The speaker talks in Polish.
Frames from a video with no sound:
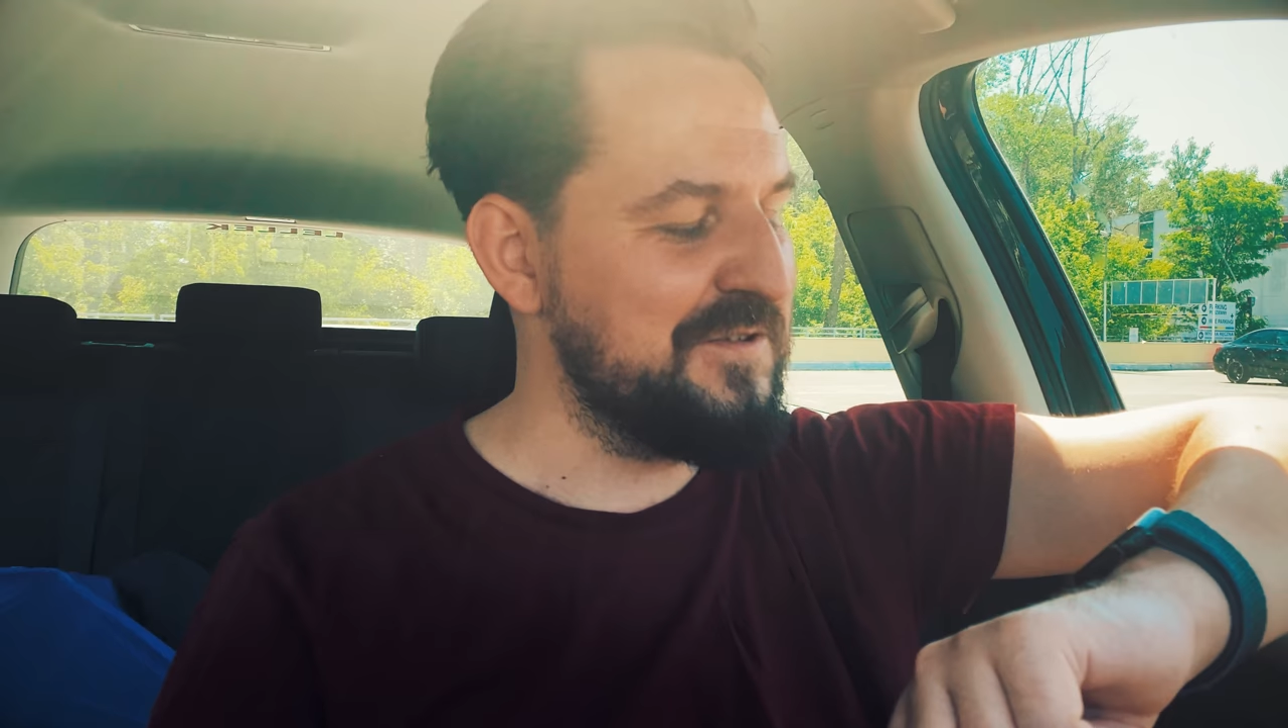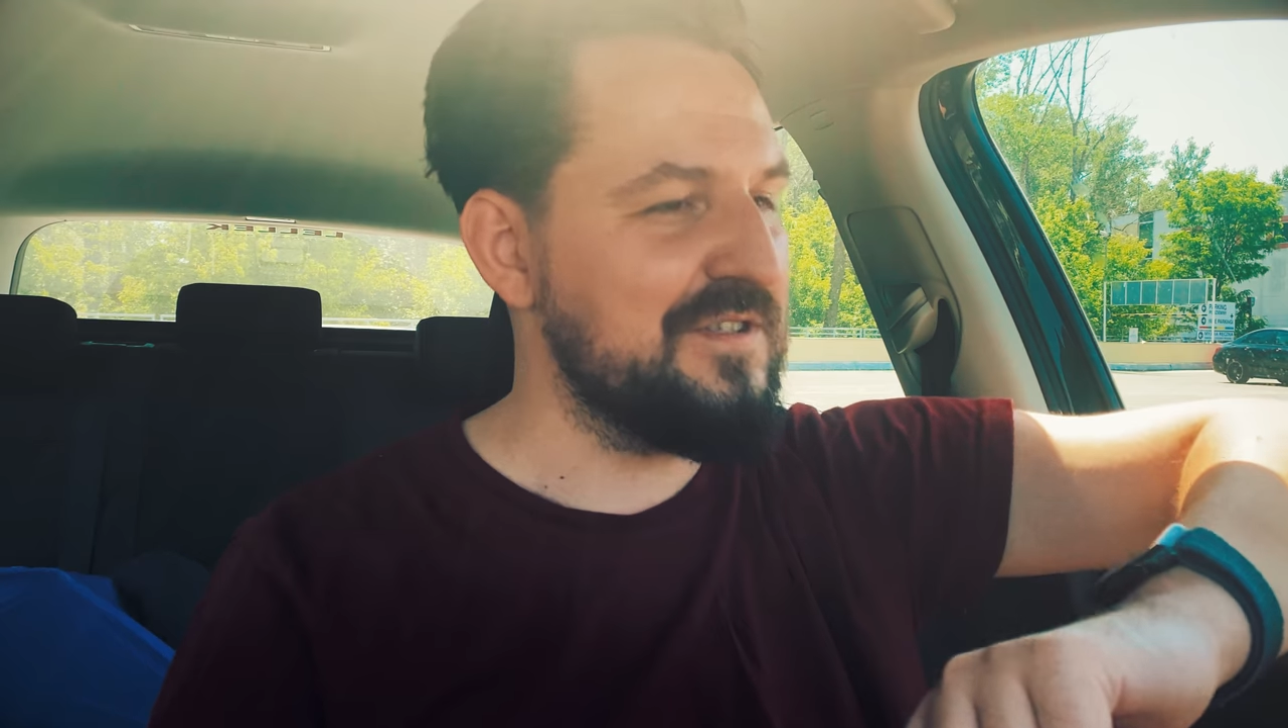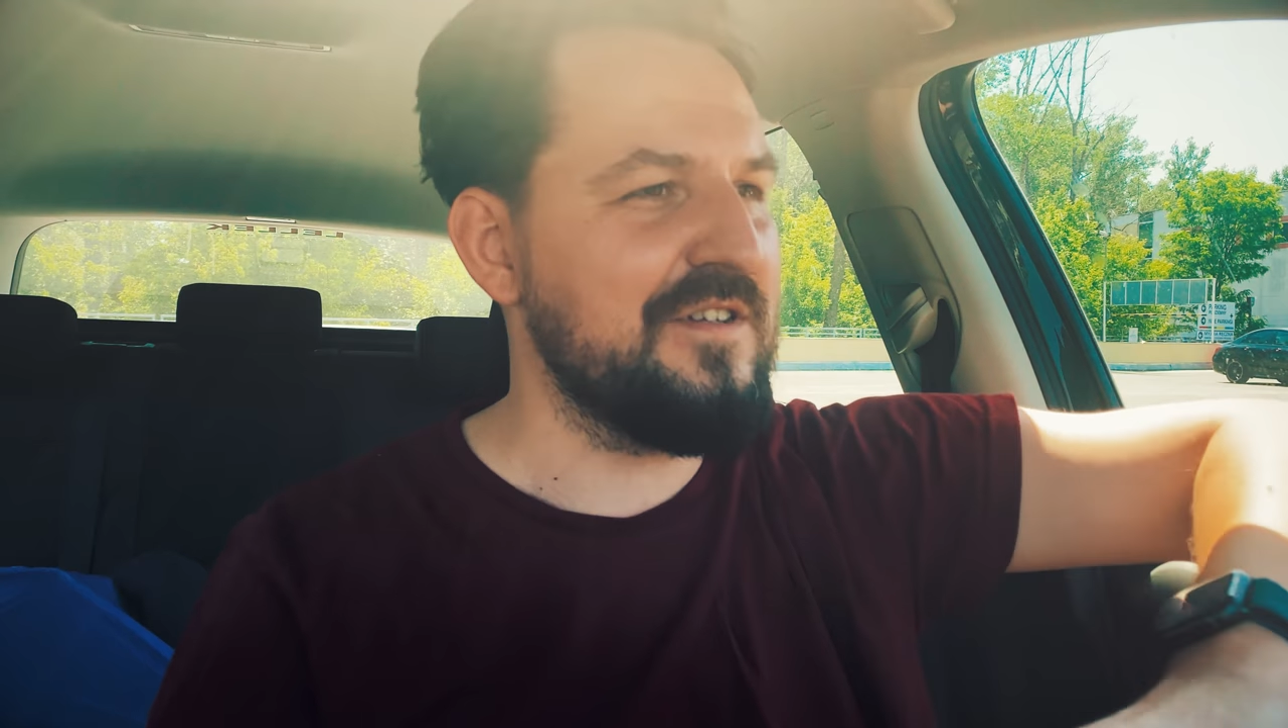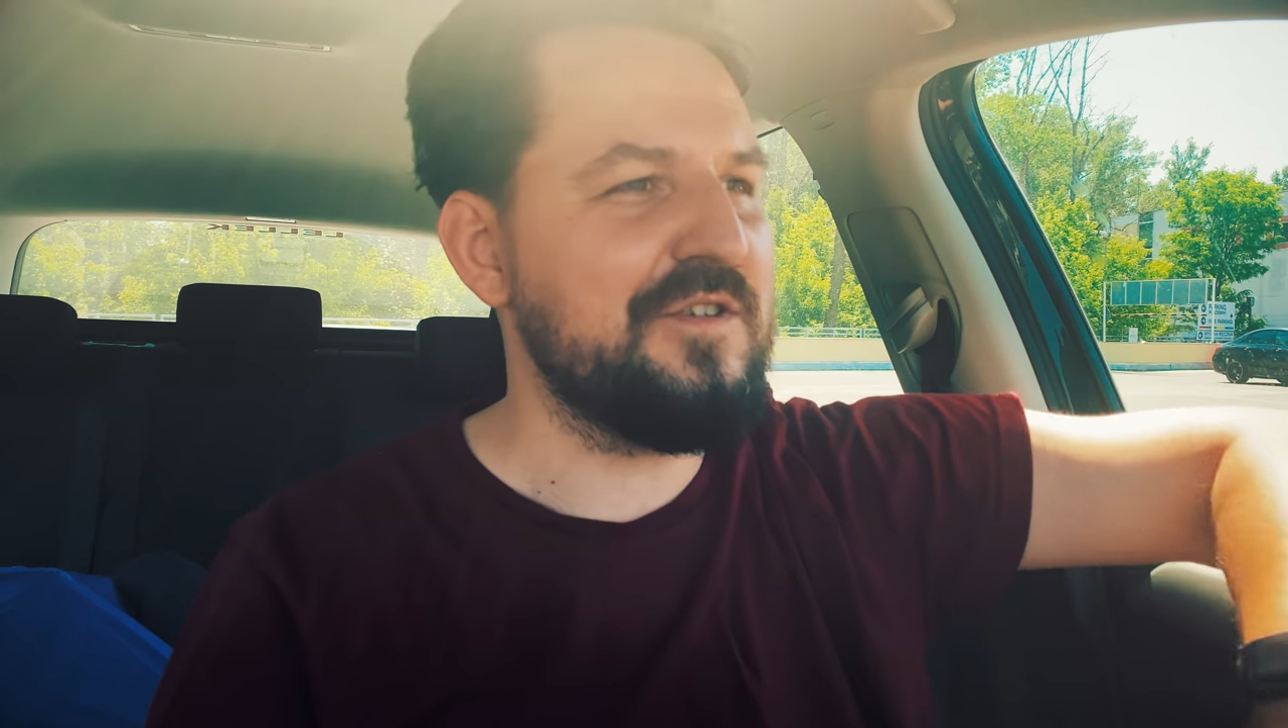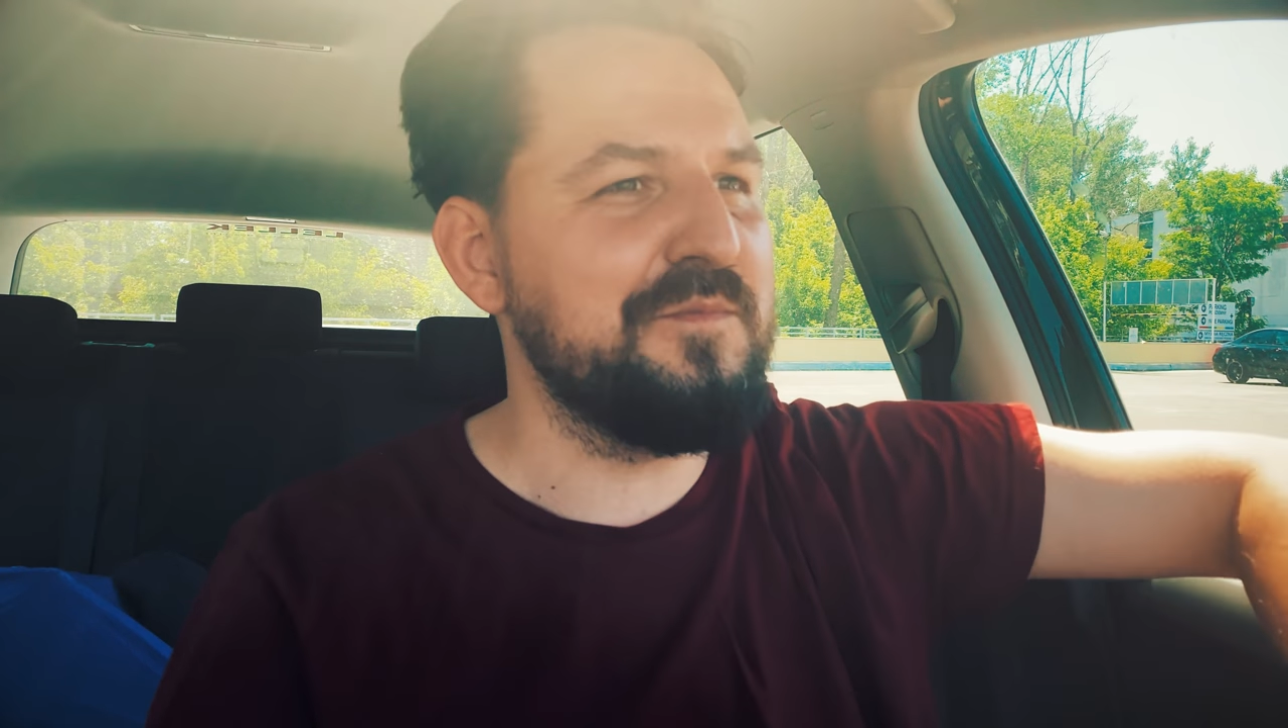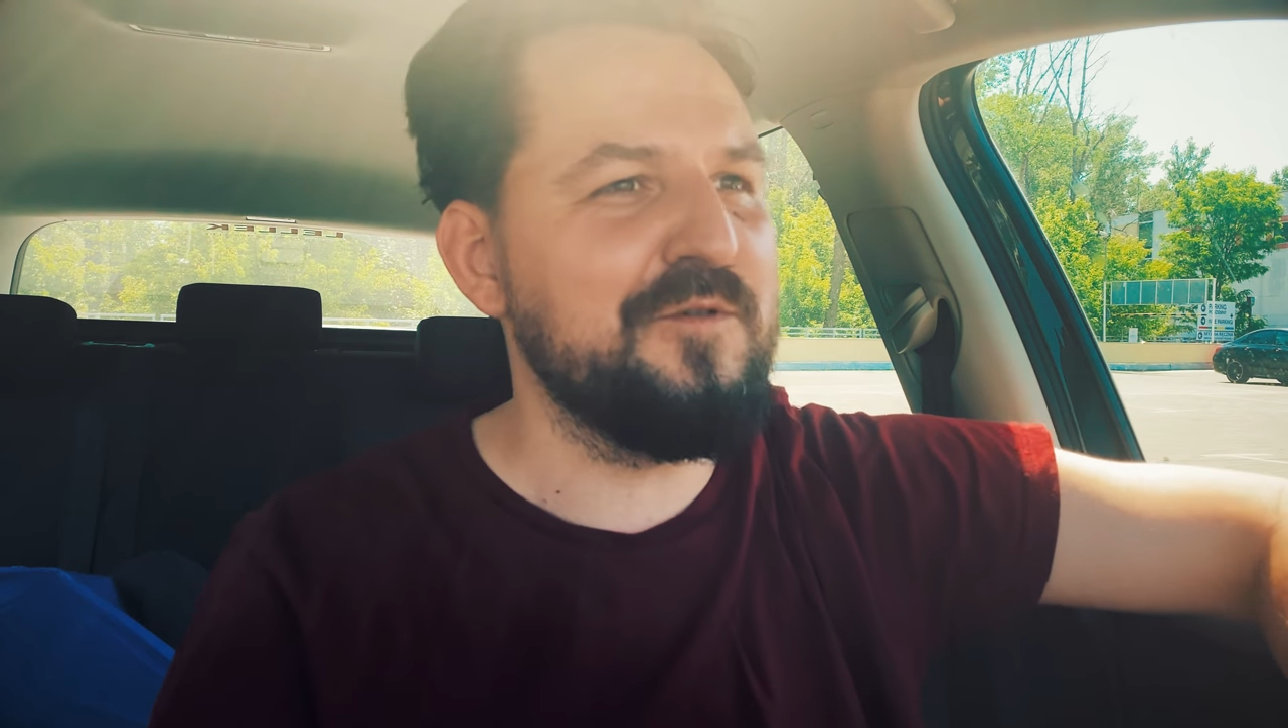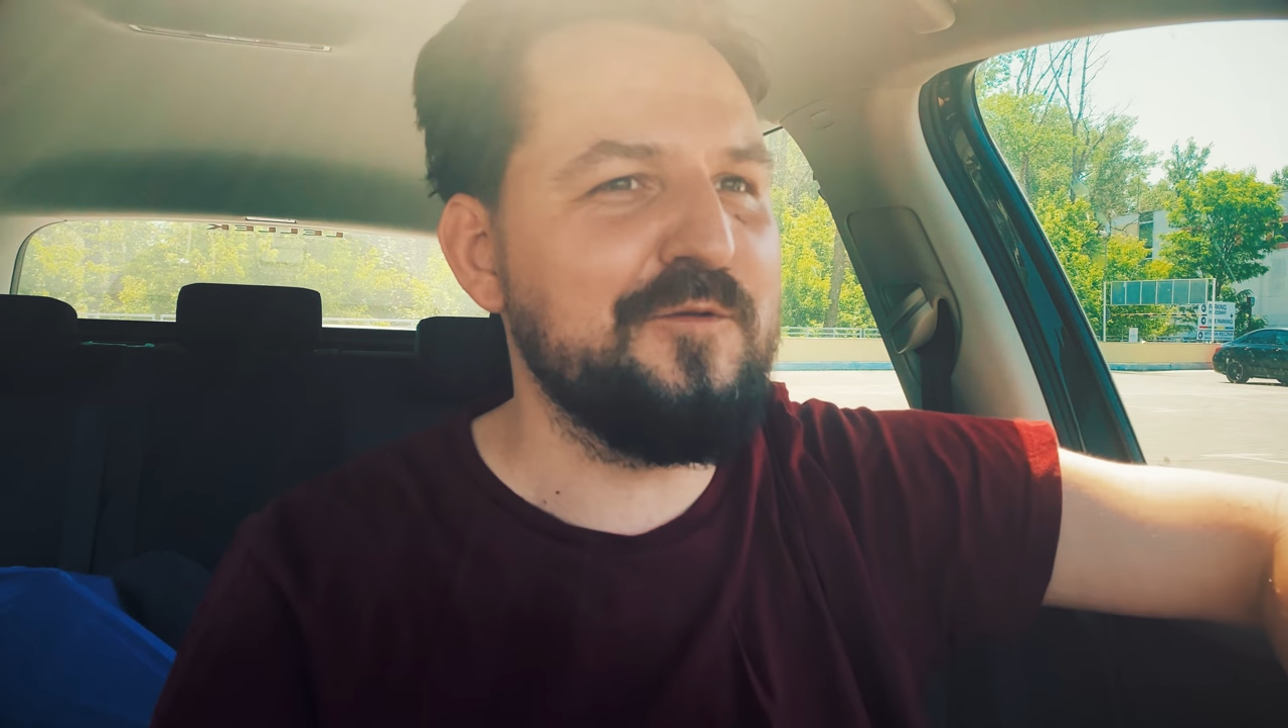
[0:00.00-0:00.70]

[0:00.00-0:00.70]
dostaliśmy